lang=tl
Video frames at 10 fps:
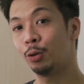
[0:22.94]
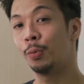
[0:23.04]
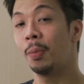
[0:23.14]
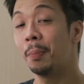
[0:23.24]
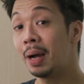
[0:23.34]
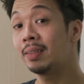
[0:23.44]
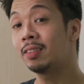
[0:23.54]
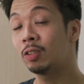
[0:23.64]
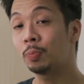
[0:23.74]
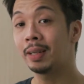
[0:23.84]
So, base
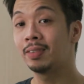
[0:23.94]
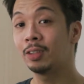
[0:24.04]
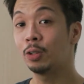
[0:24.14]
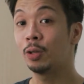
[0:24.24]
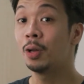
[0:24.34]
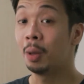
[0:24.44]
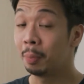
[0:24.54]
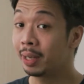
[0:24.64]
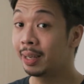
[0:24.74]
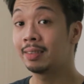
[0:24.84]
sa specs na to,
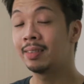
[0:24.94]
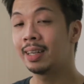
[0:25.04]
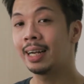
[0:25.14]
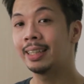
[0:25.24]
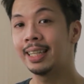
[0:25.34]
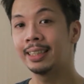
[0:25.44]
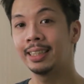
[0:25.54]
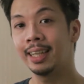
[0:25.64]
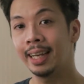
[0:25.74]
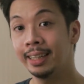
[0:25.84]
magigets na kagad
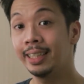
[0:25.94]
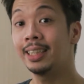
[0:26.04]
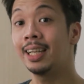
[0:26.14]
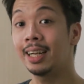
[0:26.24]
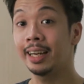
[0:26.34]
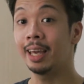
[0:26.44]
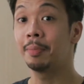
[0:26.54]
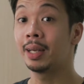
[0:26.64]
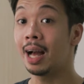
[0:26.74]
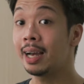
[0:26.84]
natin na hindi talaga
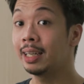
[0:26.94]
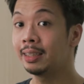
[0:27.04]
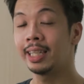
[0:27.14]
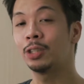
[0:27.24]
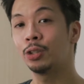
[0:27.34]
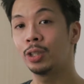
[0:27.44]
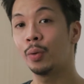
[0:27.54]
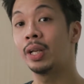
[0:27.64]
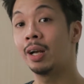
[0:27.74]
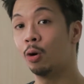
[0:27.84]
gaming ang intention
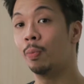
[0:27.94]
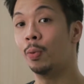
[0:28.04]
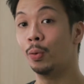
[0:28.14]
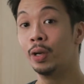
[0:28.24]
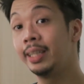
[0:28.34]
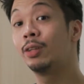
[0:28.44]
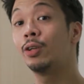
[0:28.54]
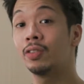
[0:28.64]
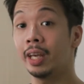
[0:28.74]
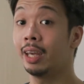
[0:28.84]
gawin ng Oppo dito
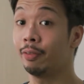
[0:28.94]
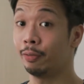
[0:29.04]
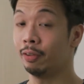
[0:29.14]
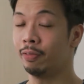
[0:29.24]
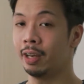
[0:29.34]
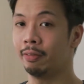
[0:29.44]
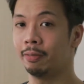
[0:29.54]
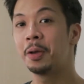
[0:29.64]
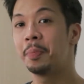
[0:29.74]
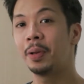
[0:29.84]
sa
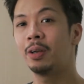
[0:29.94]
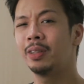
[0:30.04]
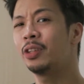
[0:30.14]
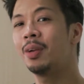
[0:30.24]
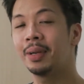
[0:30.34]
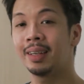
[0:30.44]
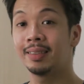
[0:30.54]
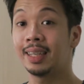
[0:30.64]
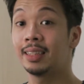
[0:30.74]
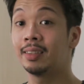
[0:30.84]
A55. Pero dito naman
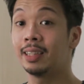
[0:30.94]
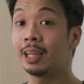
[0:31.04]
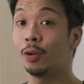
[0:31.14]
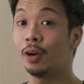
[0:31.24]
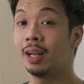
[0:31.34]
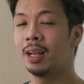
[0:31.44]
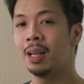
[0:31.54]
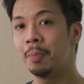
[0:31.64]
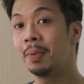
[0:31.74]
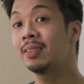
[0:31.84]
kasi sa atin sa TechLocal,
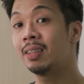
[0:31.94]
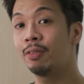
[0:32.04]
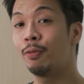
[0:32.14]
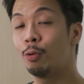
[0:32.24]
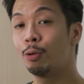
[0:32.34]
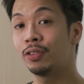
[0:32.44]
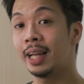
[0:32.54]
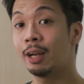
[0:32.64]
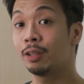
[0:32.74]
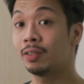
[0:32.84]
mas nagpo-focus
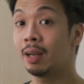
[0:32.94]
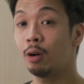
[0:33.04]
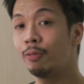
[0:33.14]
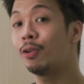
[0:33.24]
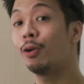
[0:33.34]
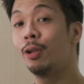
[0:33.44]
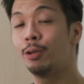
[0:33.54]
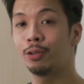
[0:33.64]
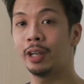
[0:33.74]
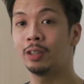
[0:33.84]
tayo sa overall
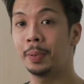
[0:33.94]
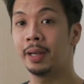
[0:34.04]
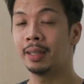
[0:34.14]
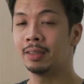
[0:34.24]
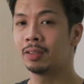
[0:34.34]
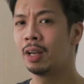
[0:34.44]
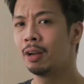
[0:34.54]
user experience